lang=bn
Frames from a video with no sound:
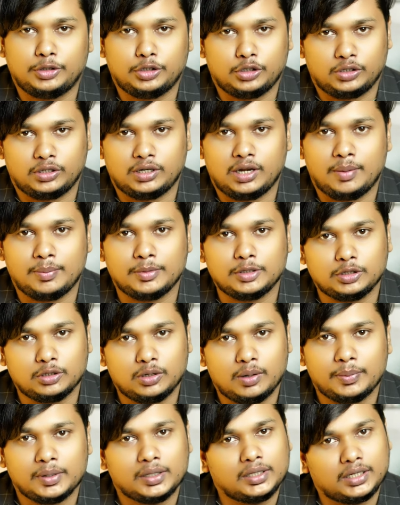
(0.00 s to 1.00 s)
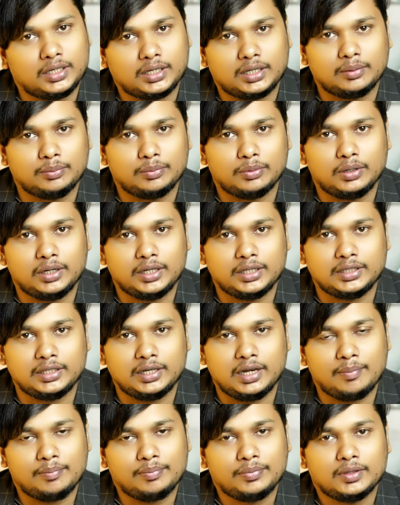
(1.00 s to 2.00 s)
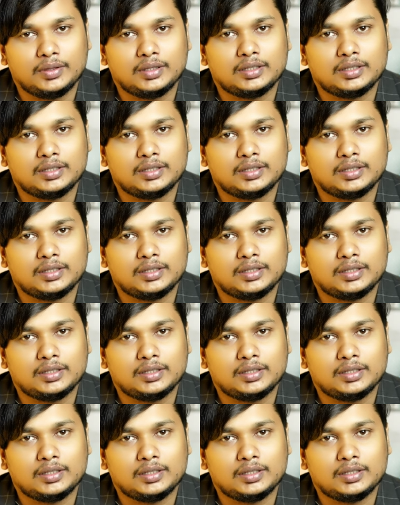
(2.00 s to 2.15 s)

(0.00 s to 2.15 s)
বিষয়টা আমি তো আপনাদেরকে বলেই দিলাম